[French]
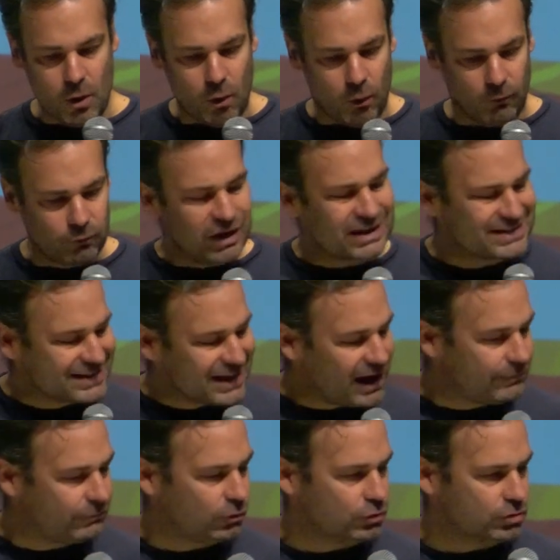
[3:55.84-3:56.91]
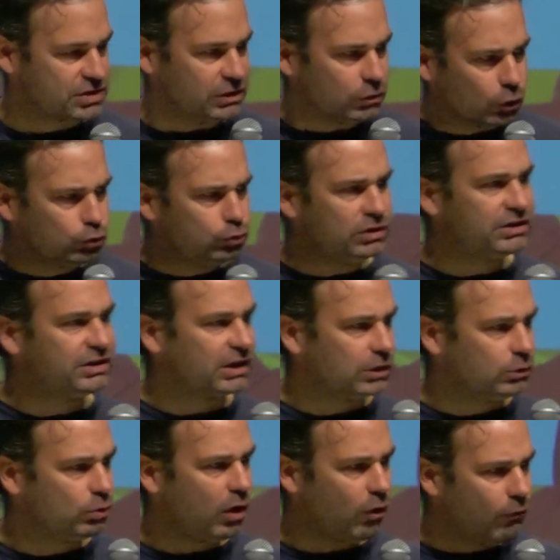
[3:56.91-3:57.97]
On voit que ça avance. Et dans tous les
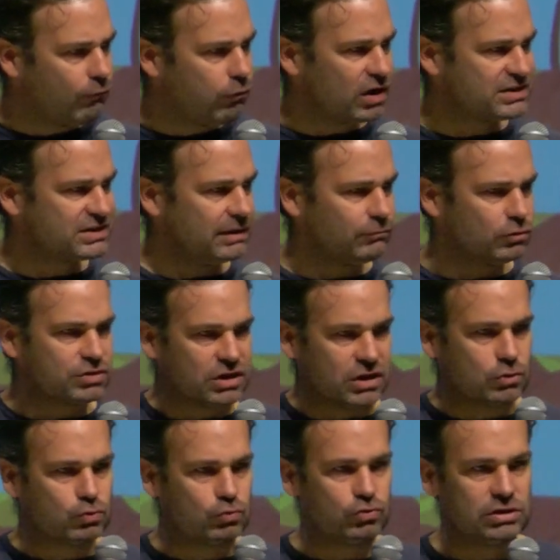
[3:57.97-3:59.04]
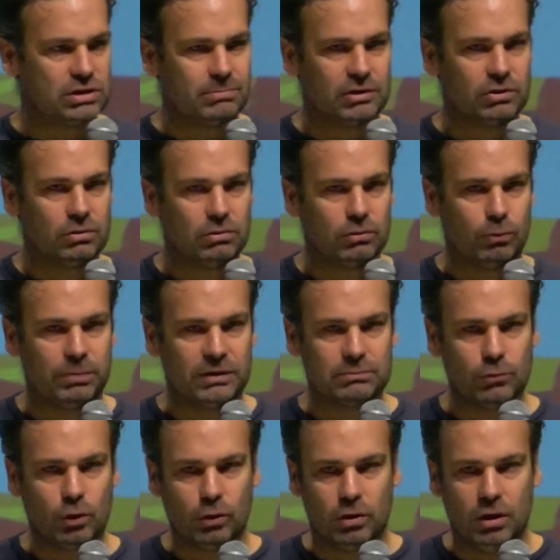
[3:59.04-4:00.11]
territoires, on voit que ça avance. C'est un sujet maintenant
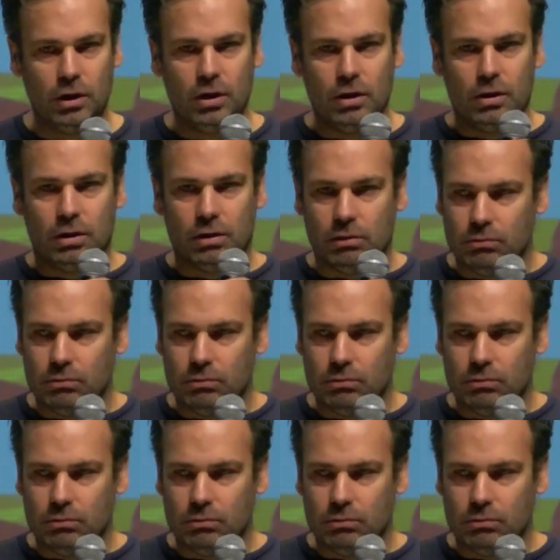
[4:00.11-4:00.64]
complètement euh,